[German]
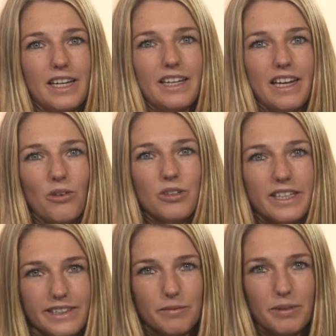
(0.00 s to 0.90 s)
Genau
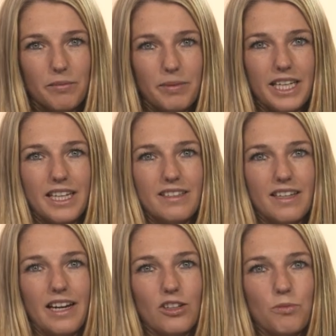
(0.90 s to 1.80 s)
das macht mir jeden
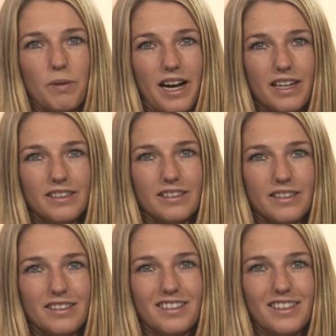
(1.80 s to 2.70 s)
Tag Spaß.
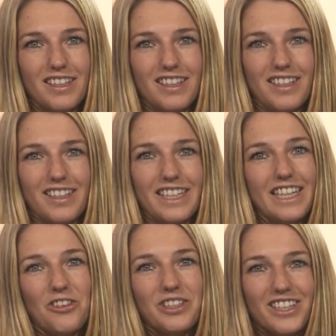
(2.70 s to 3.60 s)

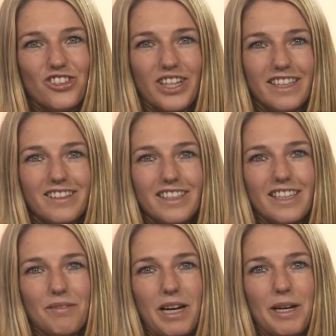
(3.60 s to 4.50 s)
Genau das schätze
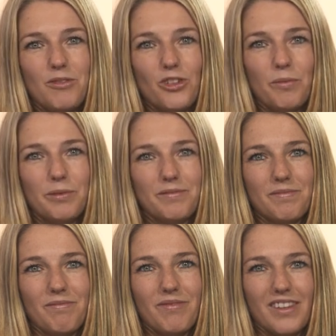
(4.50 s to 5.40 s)
ich an meinem Job.
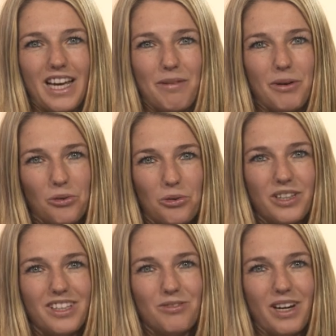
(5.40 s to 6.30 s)
Aber
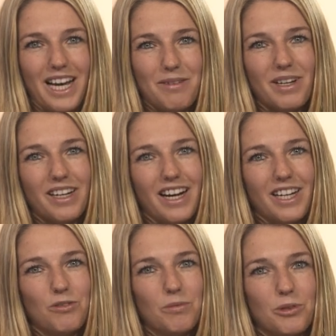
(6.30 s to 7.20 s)
ohne die
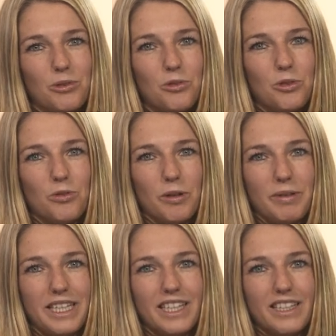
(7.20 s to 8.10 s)
Vereinbarkeit von Beruf und
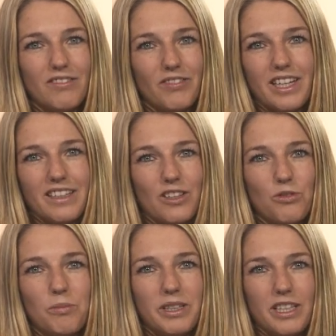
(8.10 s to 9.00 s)
Familie wäre das
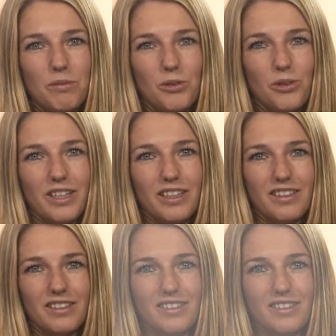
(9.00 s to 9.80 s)
für mich nicht möglich.